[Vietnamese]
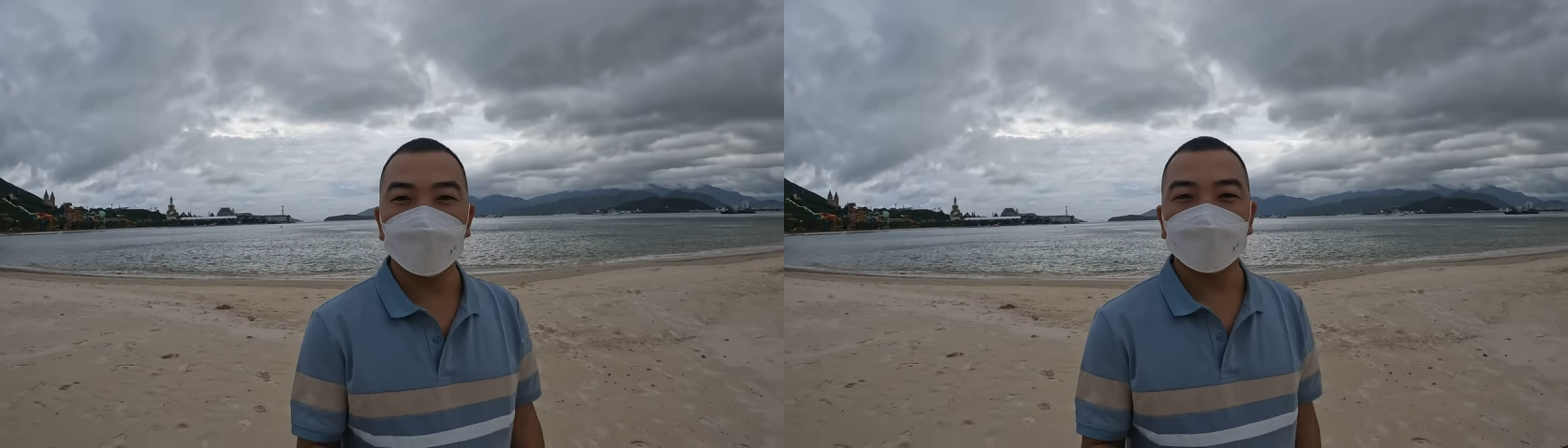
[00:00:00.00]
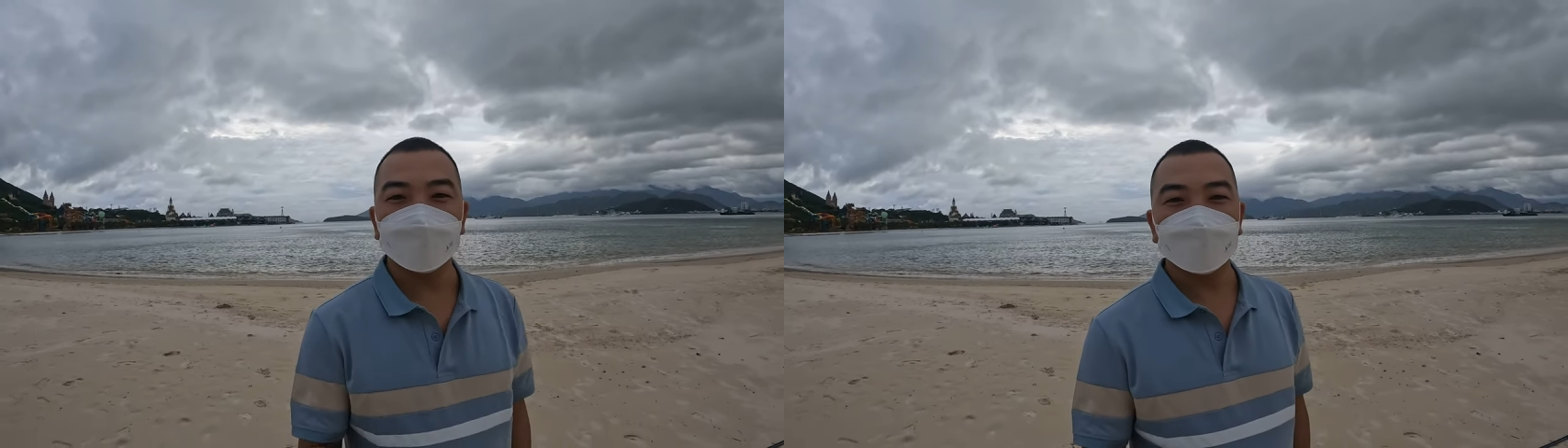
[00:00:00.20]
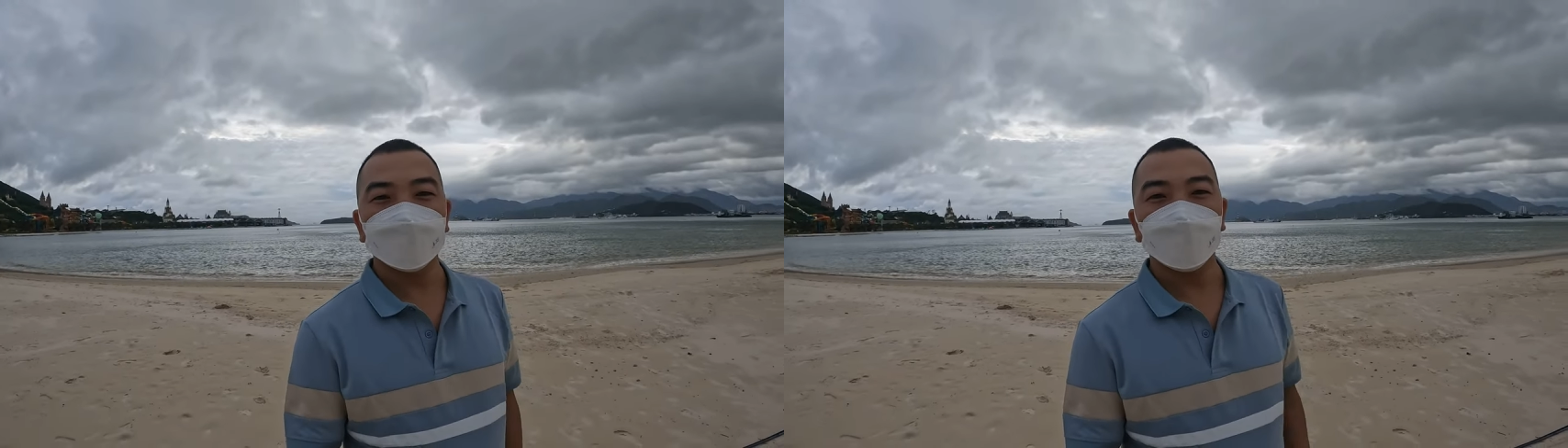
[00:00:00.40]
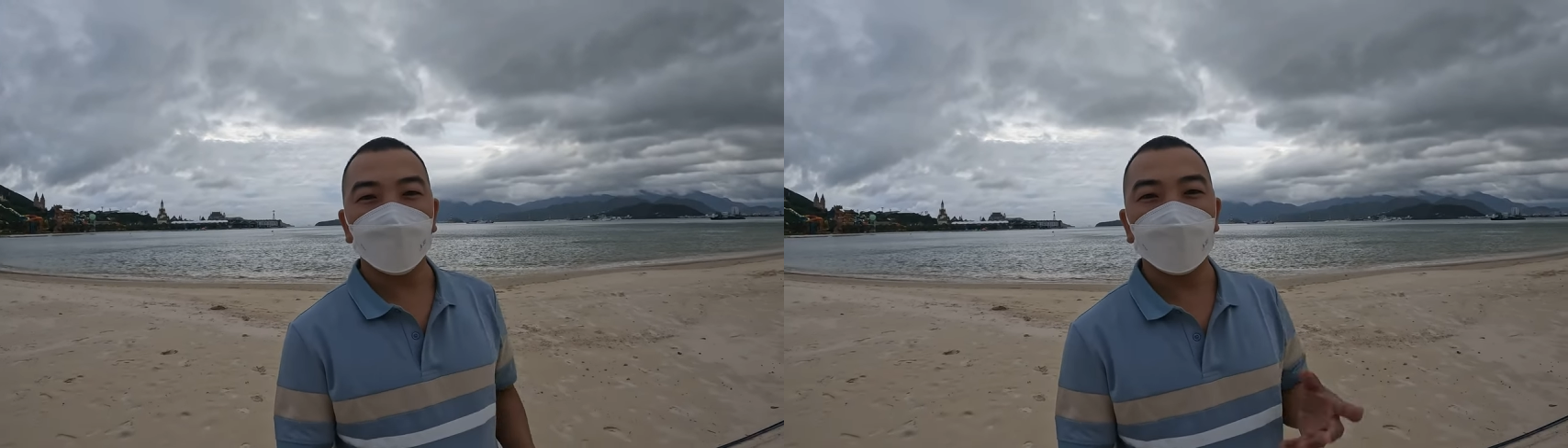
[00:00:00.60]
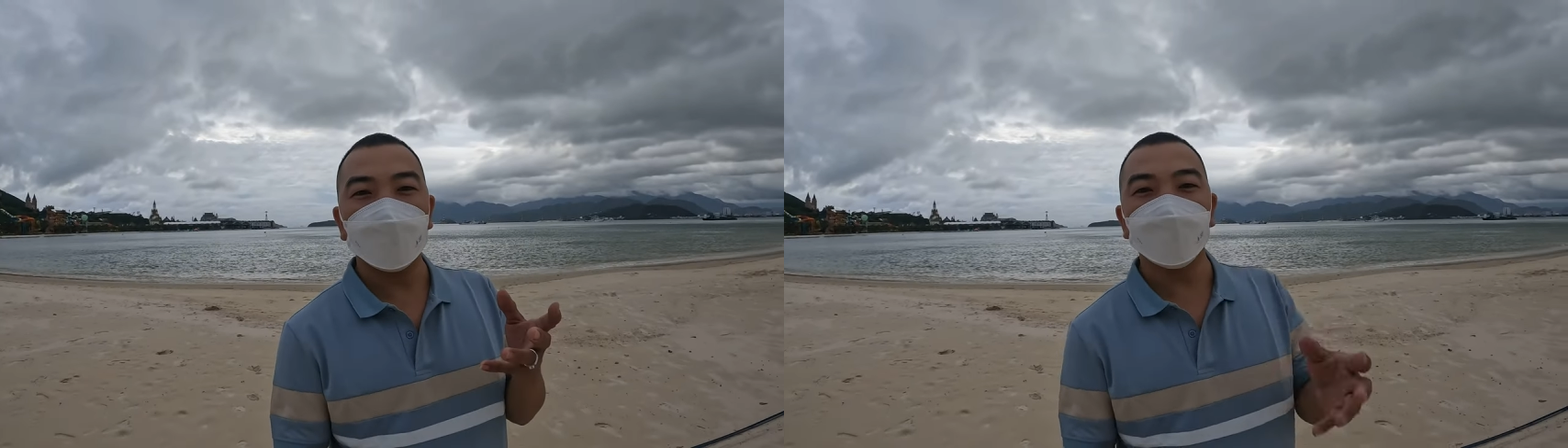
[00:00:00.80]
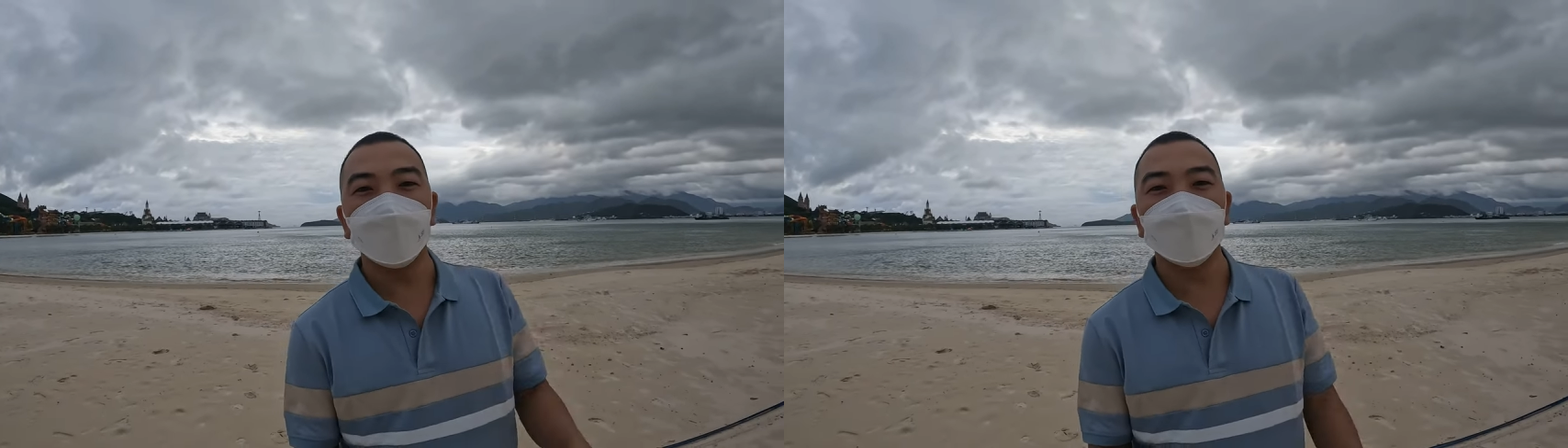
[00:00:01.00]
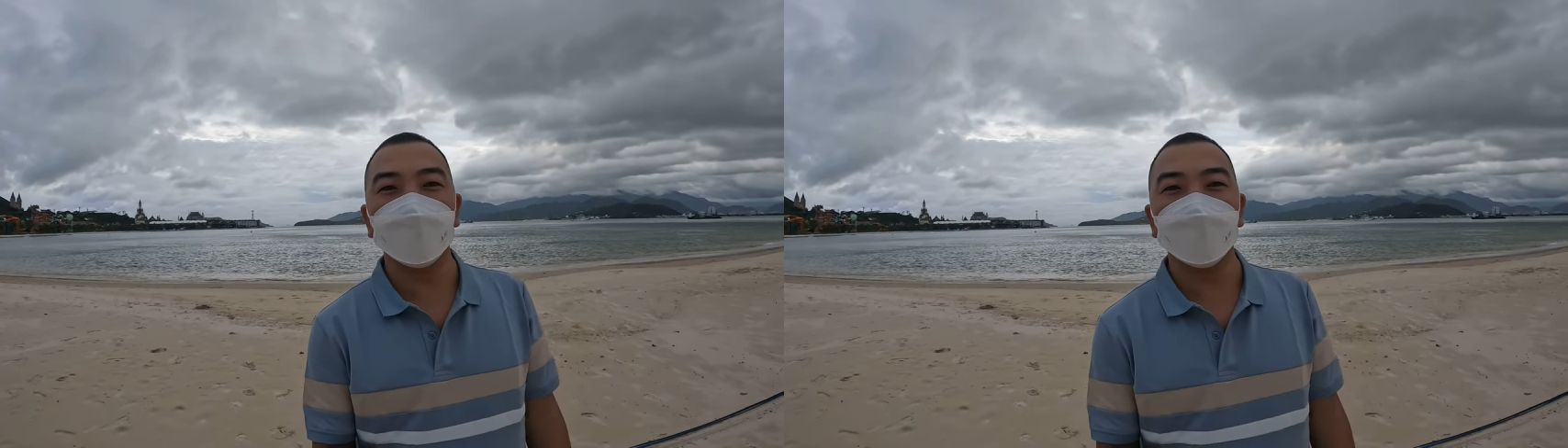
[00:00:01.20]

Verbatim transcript: mình mua Hero